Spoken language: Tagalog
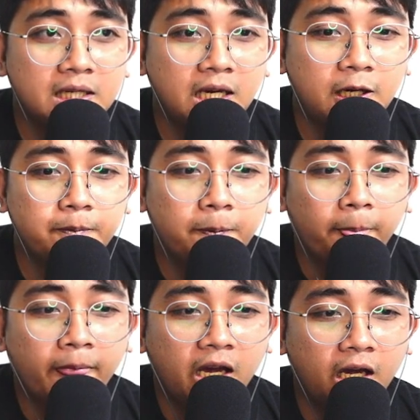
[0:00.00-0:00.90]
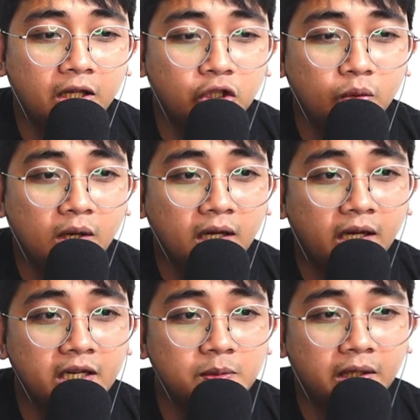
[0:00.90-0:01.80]
game. And dito nga
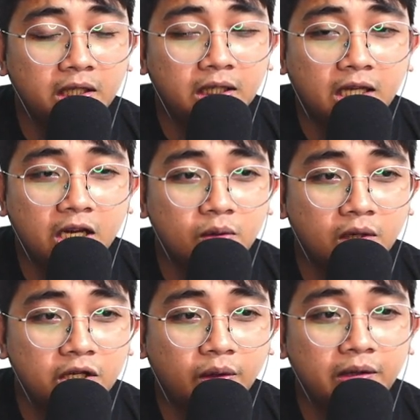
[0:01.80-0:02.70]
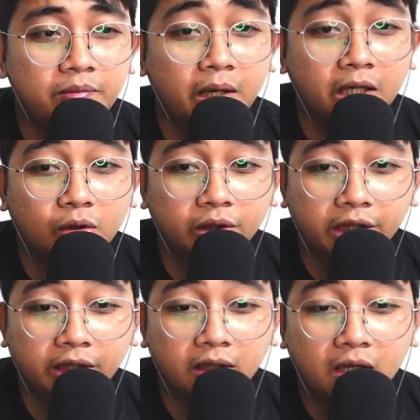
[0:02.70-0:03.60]
guys, makikita nyo rin yung invite to
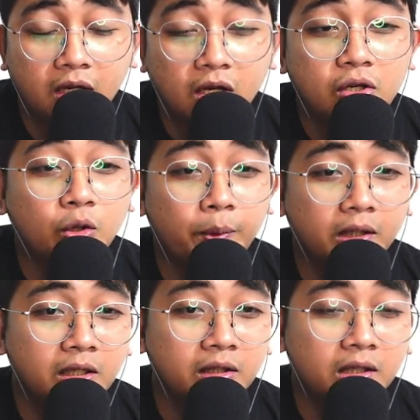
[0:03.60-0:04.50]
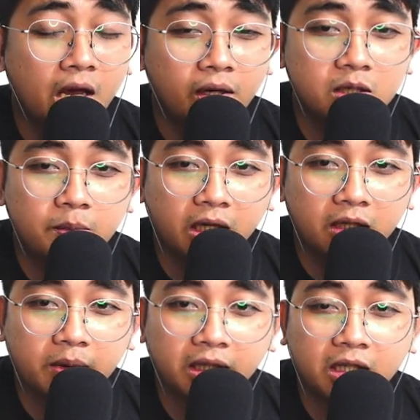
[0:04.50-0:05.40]
earn. So pwede rin tayo guys
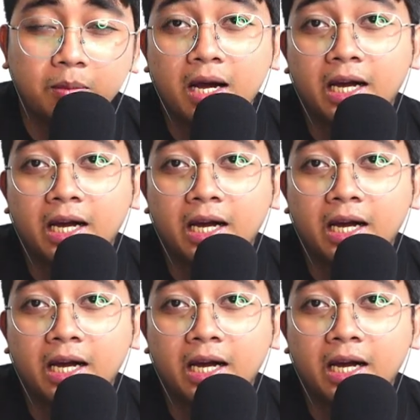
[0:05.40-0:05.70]
mag-invite ng mga